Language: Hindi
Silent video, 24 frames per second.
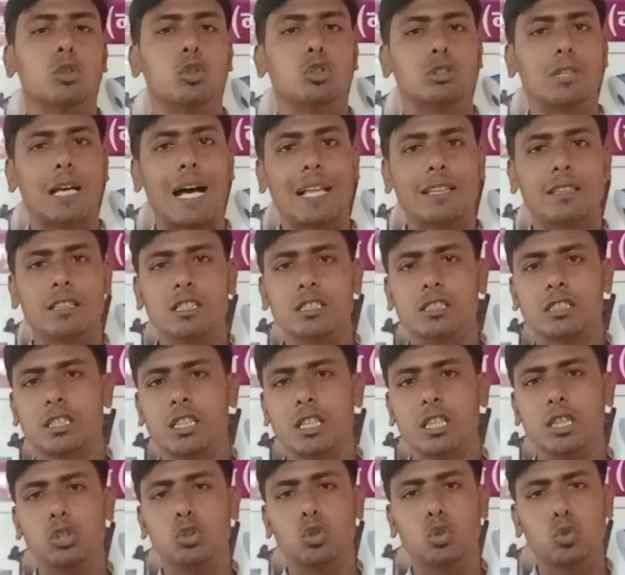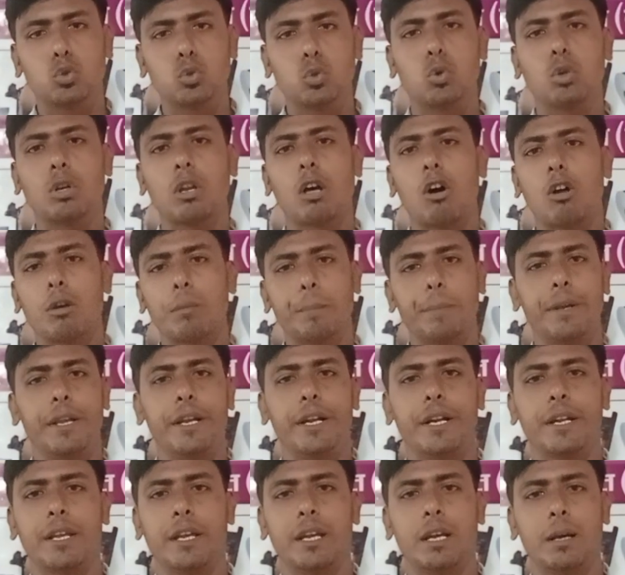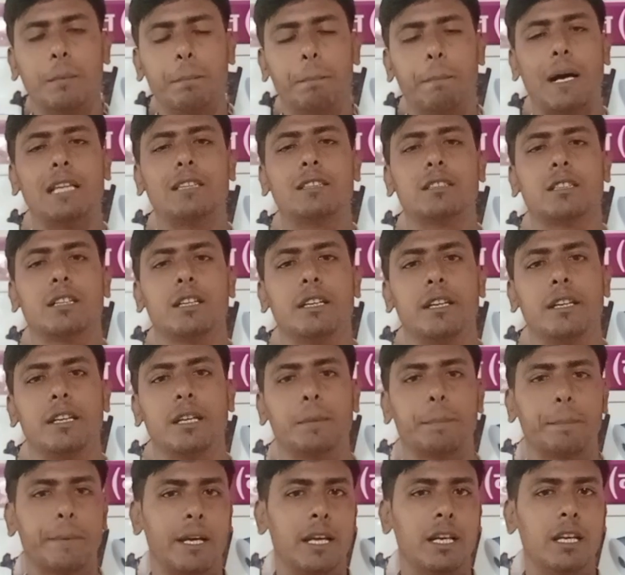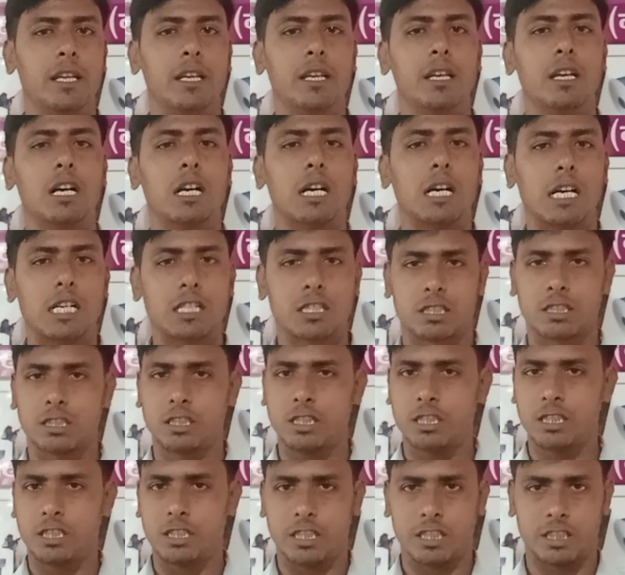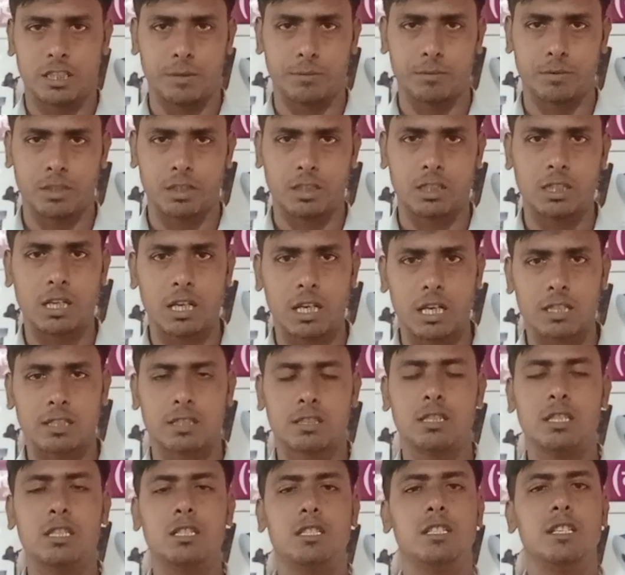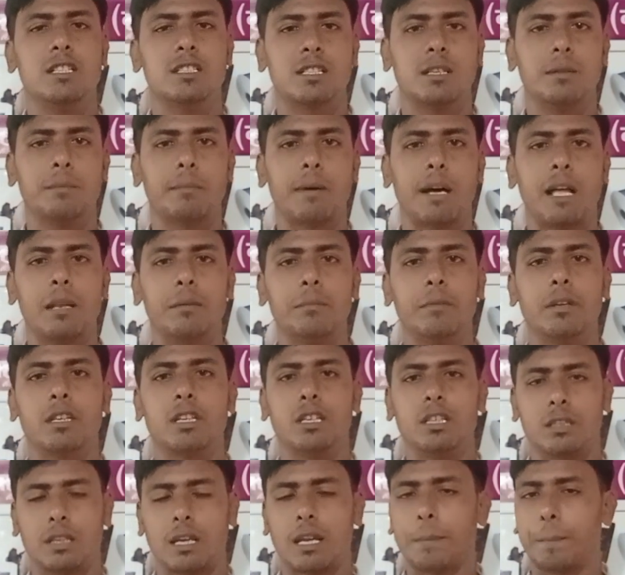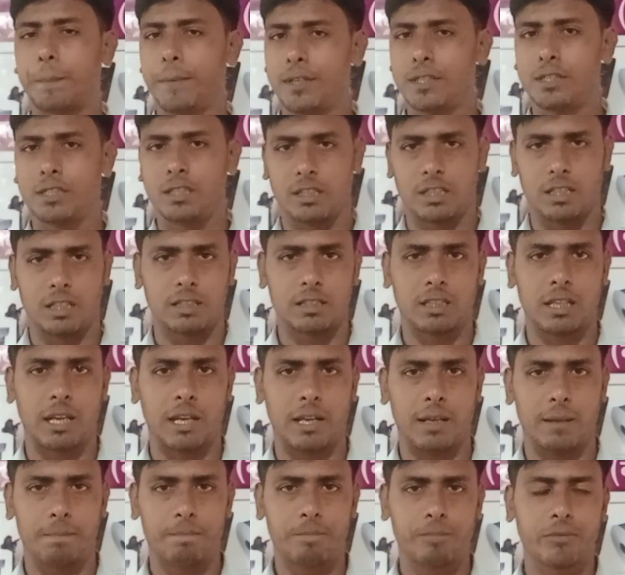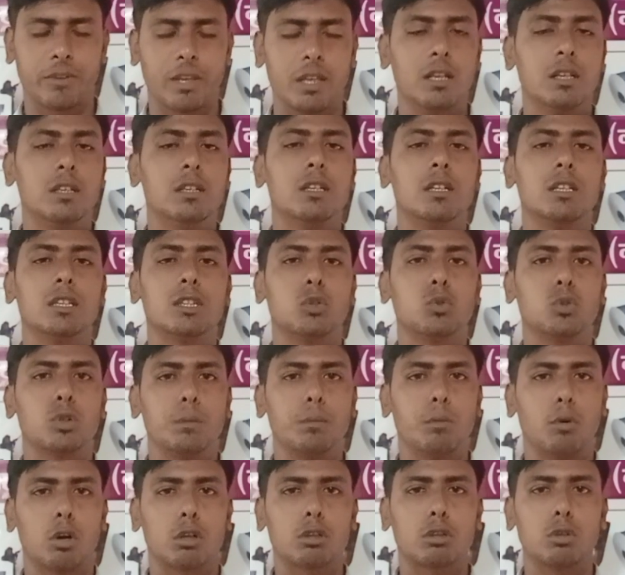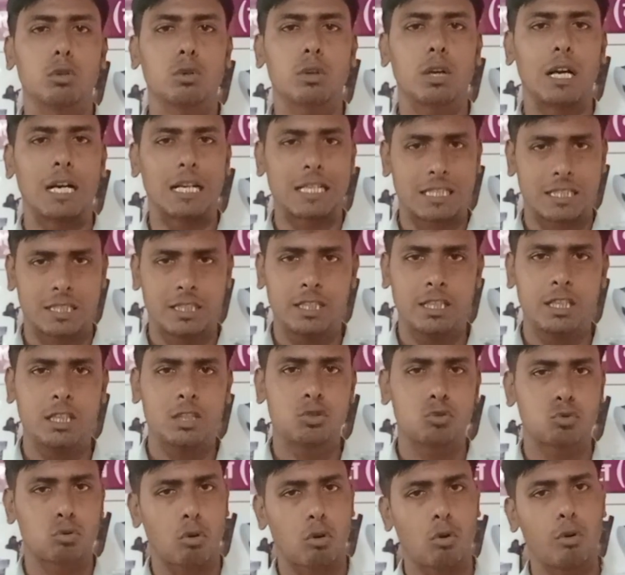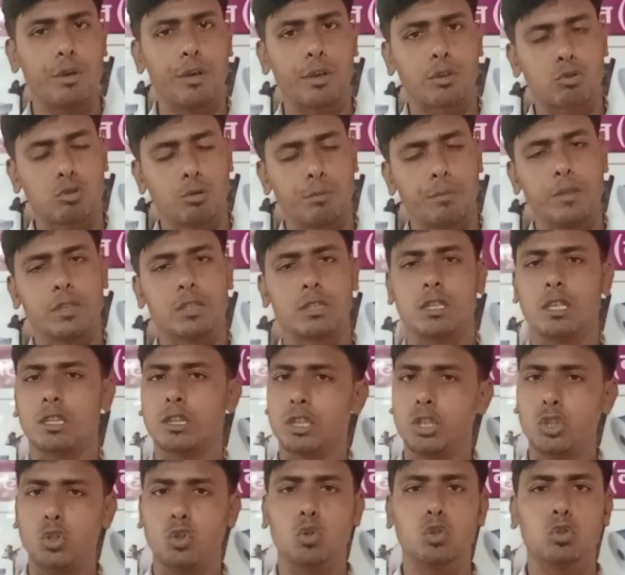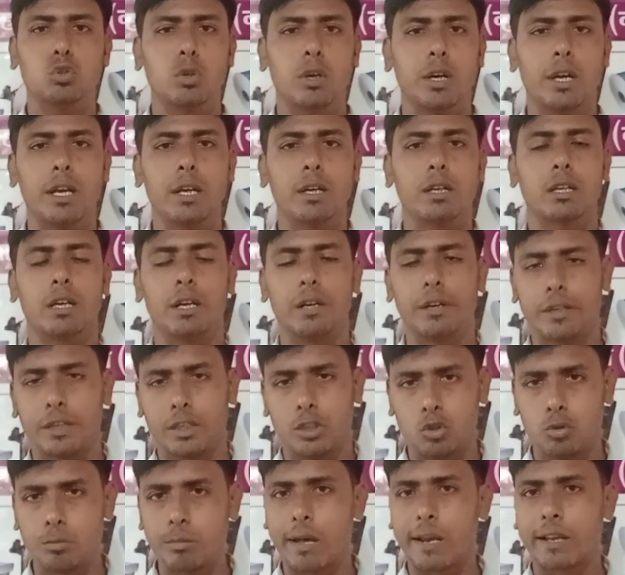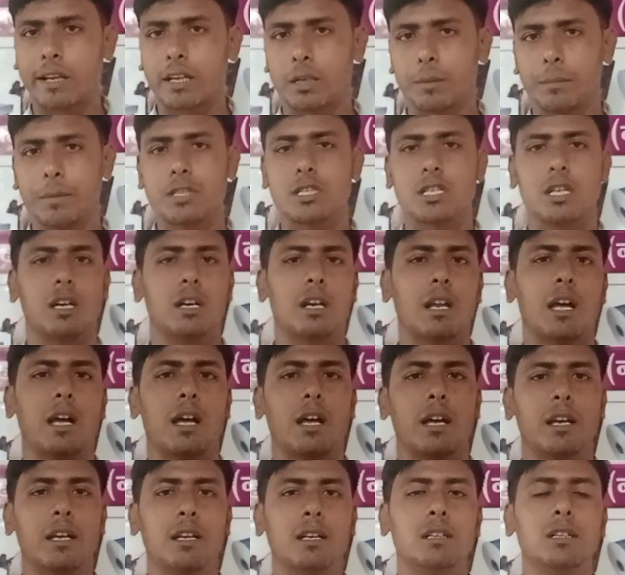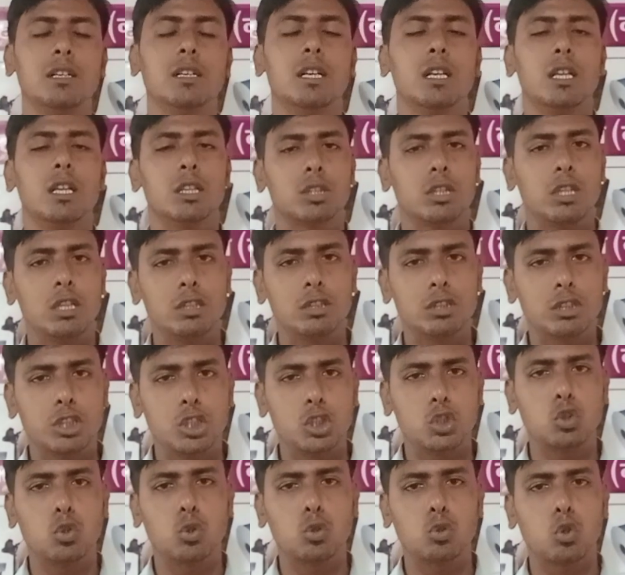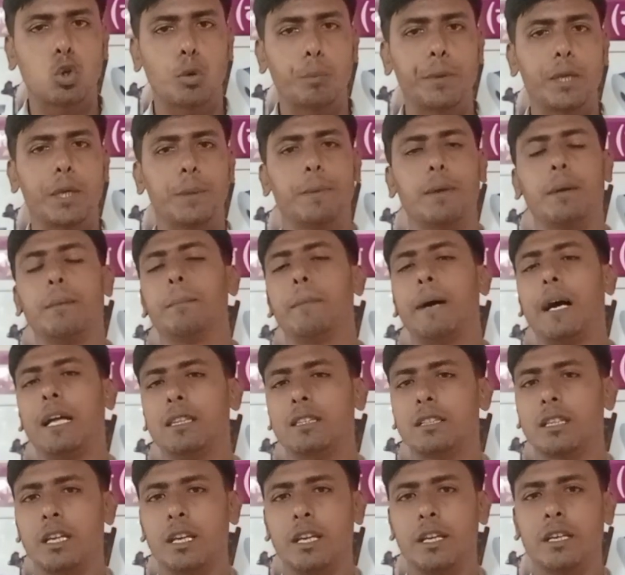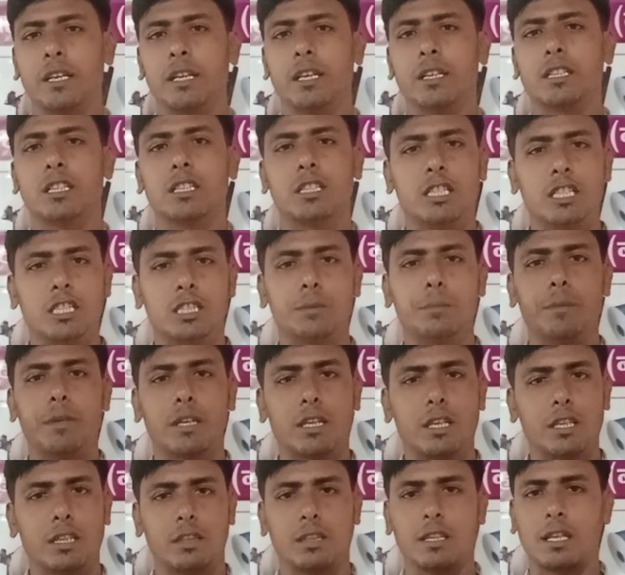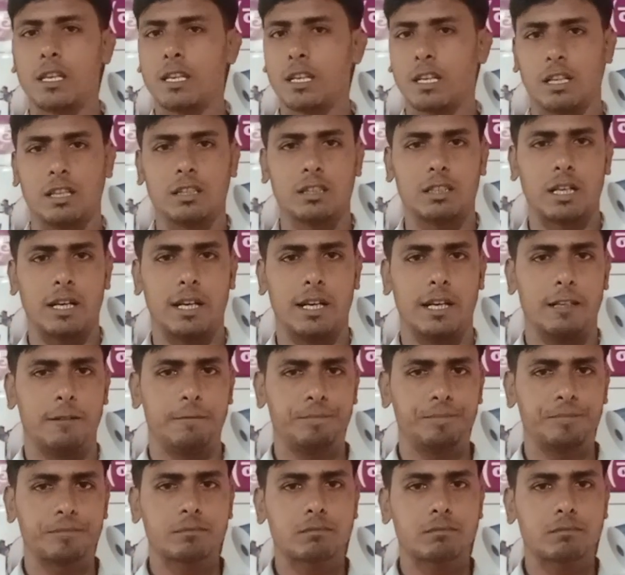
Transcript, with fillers: तो सात इंच की जो दोना और प्लेट है हम बात करेंगे पहले अस्सी एम से कि अस्सी एम माल में कितना पीस निकलता है क्योंकि बहुत लोग अस्सी सौ एक सौ बीस ये तीनों जो है कंटिन्यू मार्केट में चल रहा है तीन तो तीनों टॉपिक पे हम बात करेंगे कि किस में कितना निकलता है